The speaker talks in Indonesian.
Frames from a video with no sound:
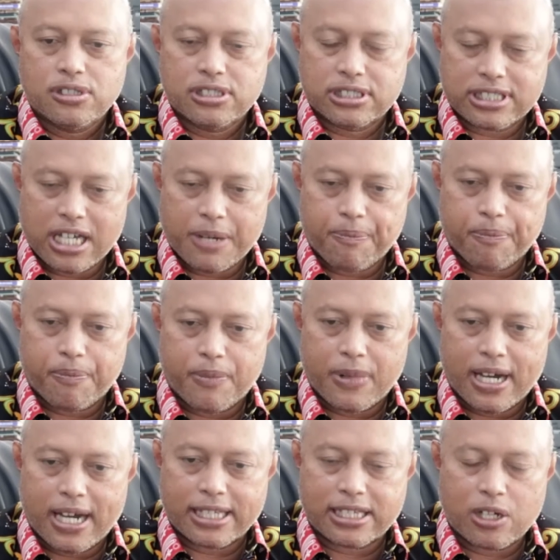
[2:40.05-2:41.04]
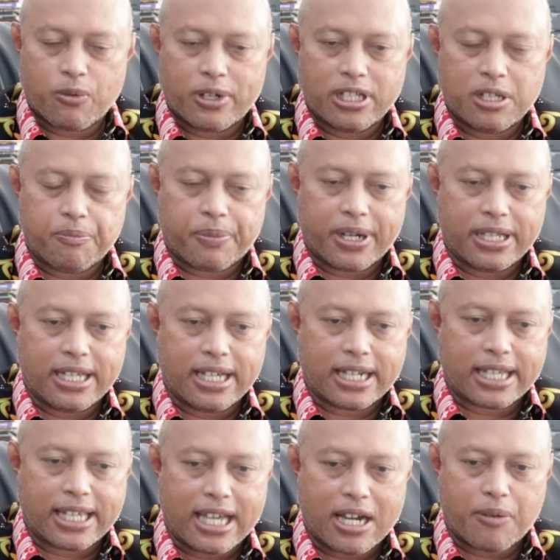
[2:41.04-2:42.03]
staf atau wajib
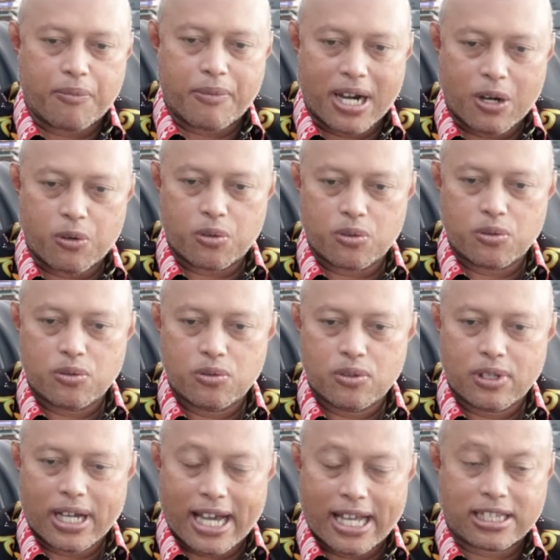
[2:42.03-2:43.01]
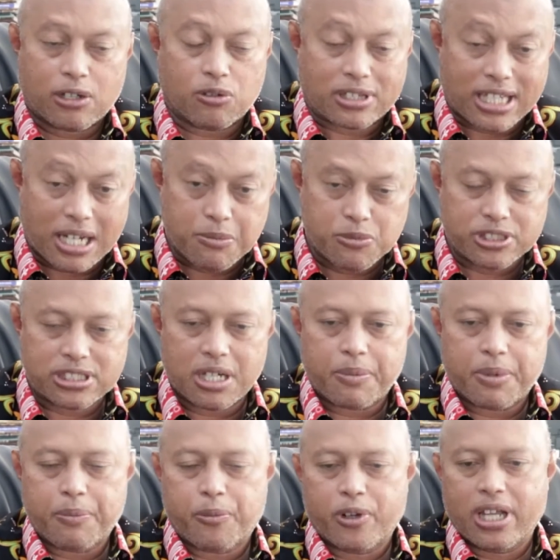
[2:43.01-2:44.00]
pajak yang mau atau tamu
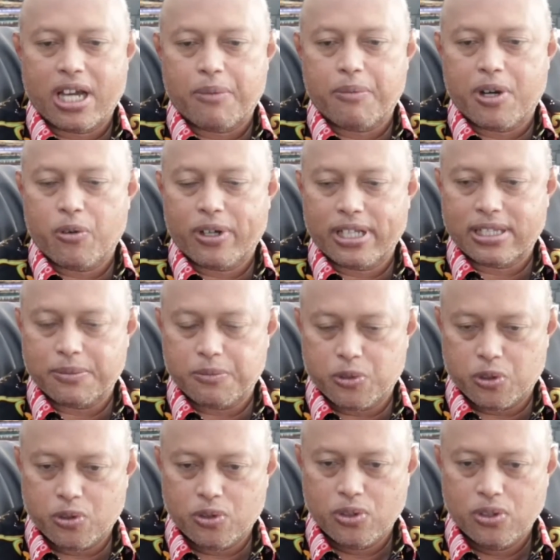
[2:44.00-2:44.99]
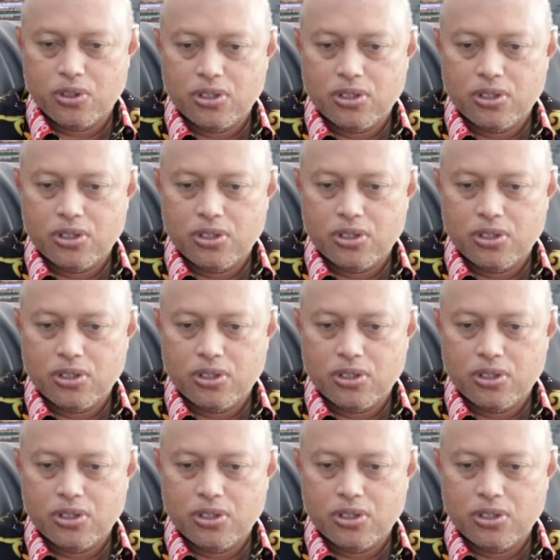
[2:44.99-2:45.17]
siapapun yang mau ketemu